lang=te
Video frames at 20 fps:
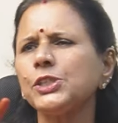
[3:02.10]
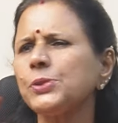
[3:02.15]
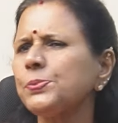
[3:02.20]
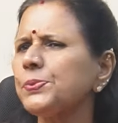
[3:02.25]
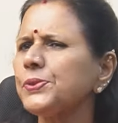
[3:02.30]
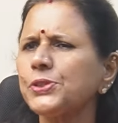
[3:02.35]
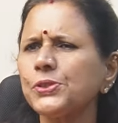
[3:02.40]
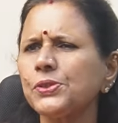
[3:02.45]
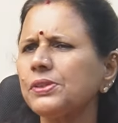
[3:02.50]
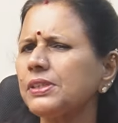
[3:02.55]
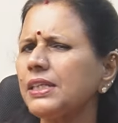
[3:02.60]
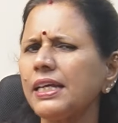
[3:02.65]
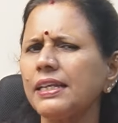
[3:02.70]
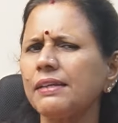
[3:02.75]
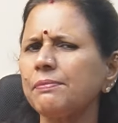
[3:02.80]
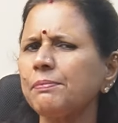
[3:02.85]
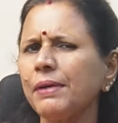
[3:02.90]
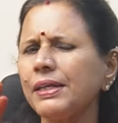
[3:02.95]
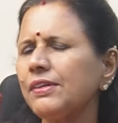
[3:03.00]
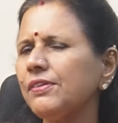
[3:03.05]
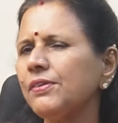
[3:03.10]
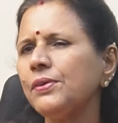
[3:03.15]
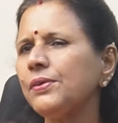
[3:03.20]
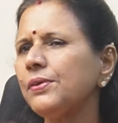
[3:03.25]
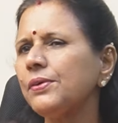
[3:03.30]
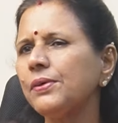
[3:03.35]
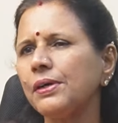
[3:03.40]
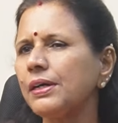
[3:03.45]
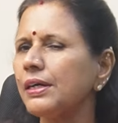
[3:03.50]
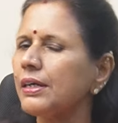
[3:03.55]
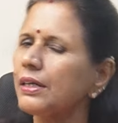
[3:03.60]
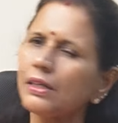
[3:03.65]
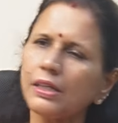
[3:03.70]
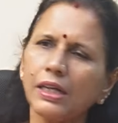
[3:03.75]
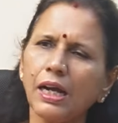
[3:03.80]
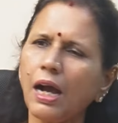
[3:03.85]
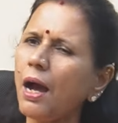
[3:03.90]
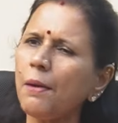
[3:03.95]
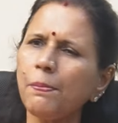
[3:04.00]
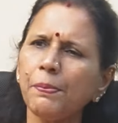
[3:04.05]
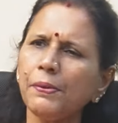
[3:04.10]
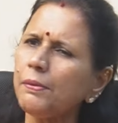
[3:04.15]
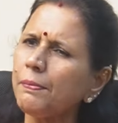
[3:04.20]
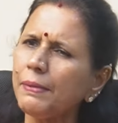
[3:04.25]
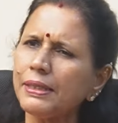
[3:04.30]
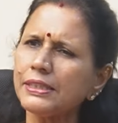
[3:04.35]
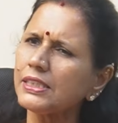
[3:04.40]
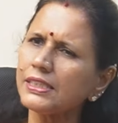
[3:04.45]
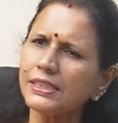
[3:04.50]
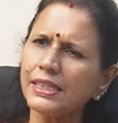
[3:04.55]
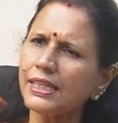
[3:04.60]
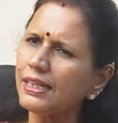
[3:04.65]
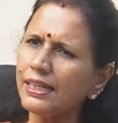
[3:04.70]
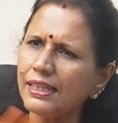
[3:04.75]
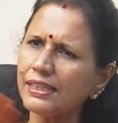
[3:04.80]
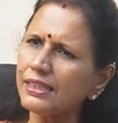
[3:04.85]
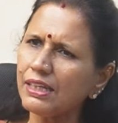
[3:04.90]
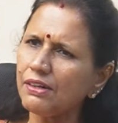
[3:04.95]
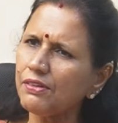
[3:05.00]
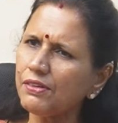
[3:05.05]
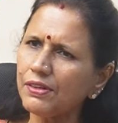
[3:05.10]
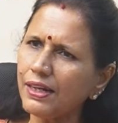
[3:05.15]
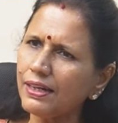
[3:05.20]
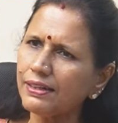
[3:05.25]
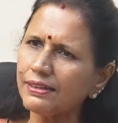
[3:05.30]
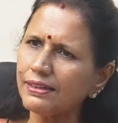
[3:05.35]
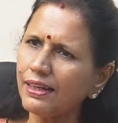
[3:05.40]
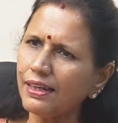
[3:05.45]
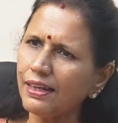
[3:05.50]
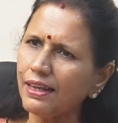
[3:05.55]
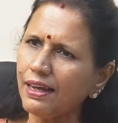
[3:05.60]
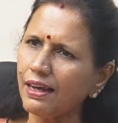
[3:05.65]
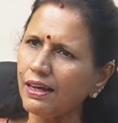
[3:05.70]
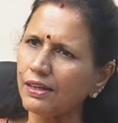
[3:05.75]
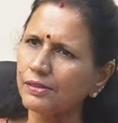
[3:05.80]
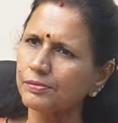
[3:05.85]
ఇచ్చిపుచ్చుకున్నారు మనం కాపులు మంచి చేయలేదని ఎవడు అంటల్లా